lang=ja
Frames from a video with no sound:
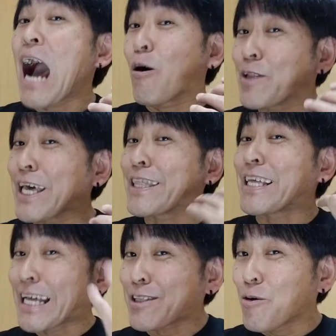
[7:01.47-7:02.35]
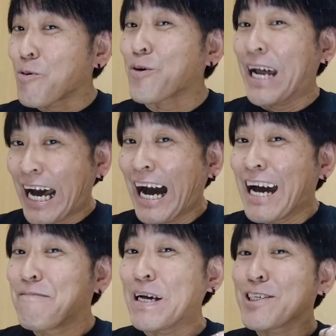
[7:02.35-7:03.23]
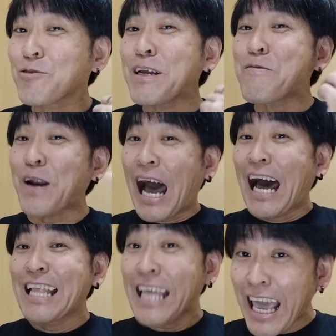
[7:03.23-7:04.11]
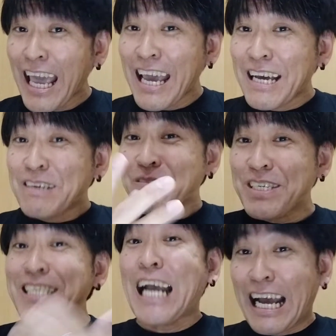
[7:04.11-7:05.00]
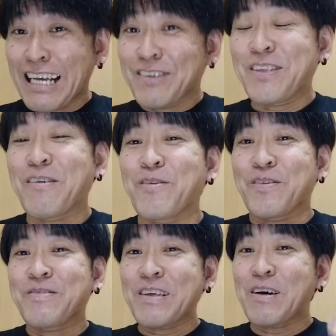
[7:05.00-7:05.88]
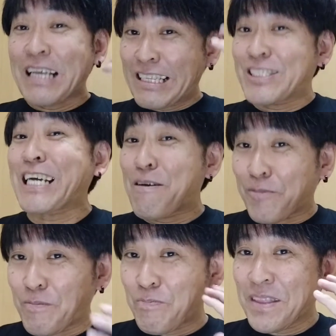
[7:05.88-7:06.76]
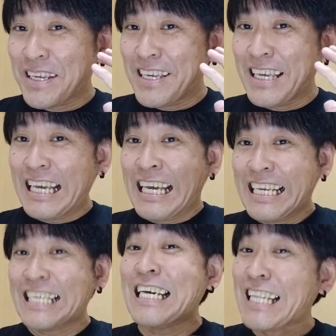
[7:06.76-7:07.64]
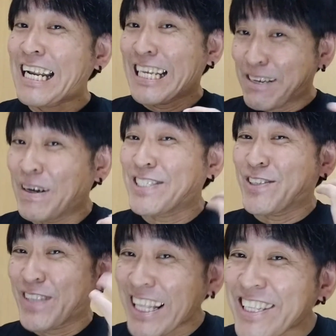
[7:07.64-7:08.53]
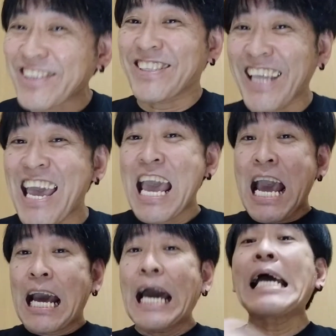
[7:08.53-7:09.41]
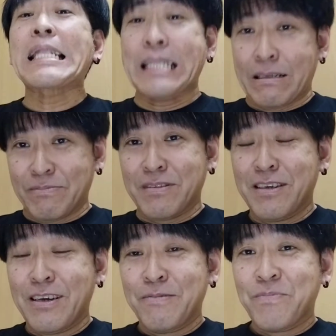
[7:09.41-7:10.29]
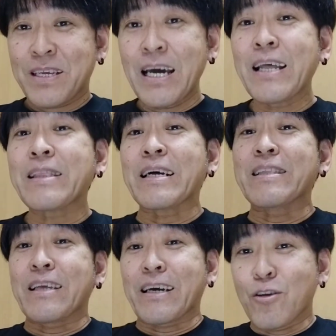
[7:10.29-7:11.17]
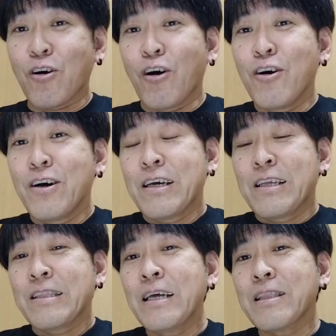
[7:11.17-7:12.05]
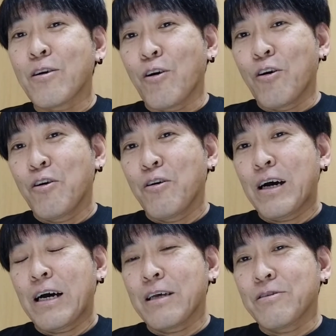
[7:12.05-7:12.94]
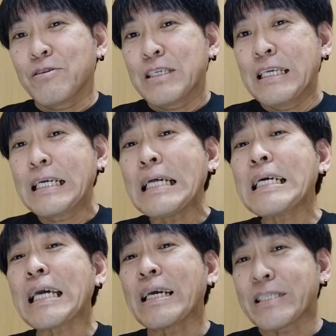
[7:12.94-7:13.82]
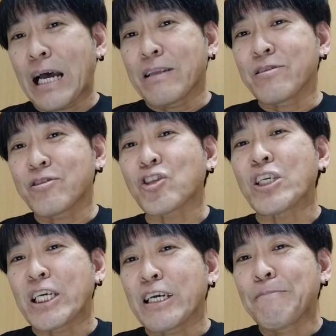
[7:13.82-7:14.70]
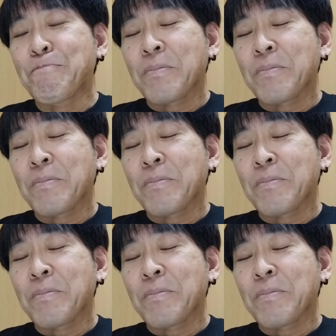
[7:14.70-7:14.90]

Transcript: あ来ねえんだなって思うからまあそこら辺ほらねいいじゃんでも次回も行けたら行きますのでって言って帰った帰ったんだけどなんだろうあの行かなきゃいいじゃん次